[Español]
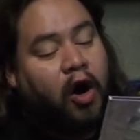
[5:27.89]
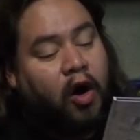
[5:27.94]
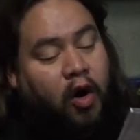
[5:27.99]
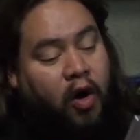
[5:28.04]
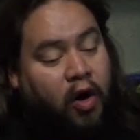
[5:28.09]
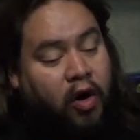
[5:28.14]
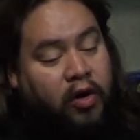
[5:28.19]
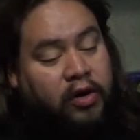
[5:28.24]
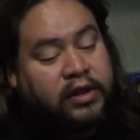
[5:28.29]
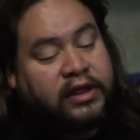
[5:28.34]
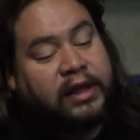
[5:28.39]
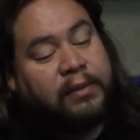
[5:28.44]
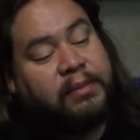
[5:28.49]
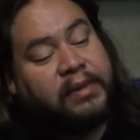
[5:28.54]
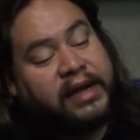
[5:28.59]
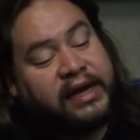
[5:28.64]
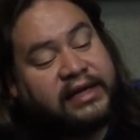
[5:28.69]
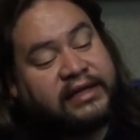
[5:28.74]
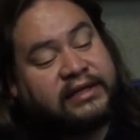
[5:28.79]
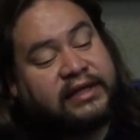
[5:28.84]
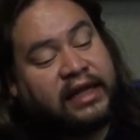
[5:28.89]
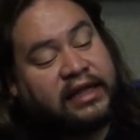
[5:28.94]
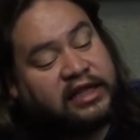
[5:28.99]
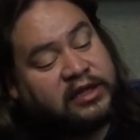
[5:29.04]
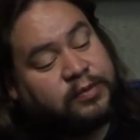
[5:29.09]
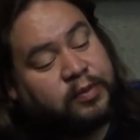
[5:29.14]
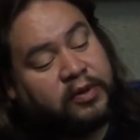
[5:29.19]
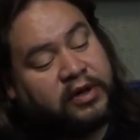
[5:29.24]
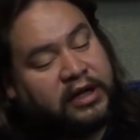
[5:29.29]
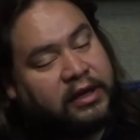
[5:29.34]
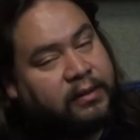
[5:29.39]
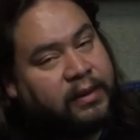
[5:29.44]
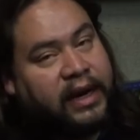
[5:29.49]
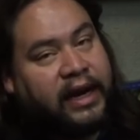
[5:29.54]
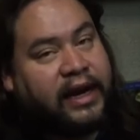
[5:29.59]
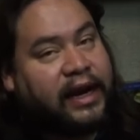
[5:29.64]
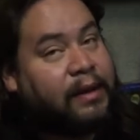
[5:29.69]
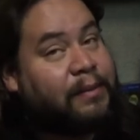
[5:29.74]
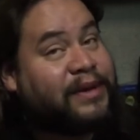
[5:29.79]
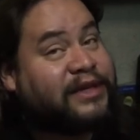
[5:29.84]
O también está
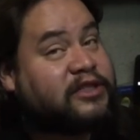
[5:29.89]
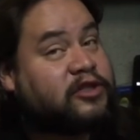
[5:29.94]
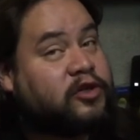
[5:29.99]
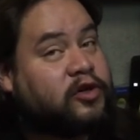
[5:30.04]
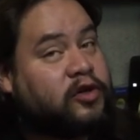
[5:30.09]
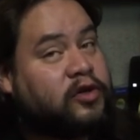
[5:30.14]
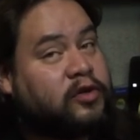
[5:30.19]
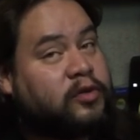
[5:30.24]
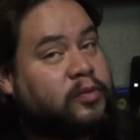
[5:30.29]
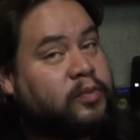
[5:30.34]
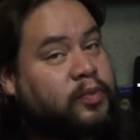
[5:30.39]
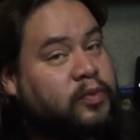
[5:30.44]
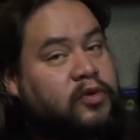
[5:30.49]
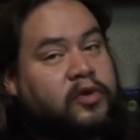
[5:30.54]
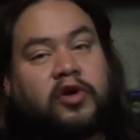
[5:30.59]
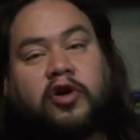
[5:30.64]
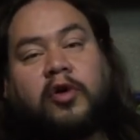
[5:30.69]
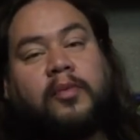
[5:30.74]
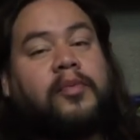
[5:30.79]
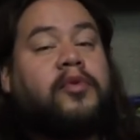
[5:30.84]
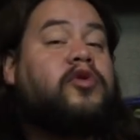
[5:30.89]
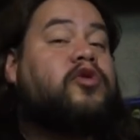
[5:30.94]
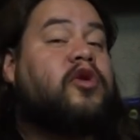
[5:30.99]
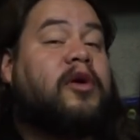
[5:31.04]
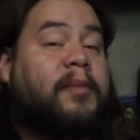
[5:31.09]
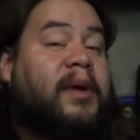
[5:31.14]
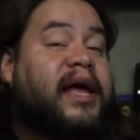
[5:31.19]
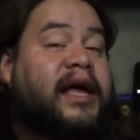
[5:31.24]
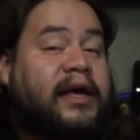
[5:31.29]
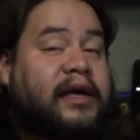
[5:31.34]
disponible en amazon.com.mx.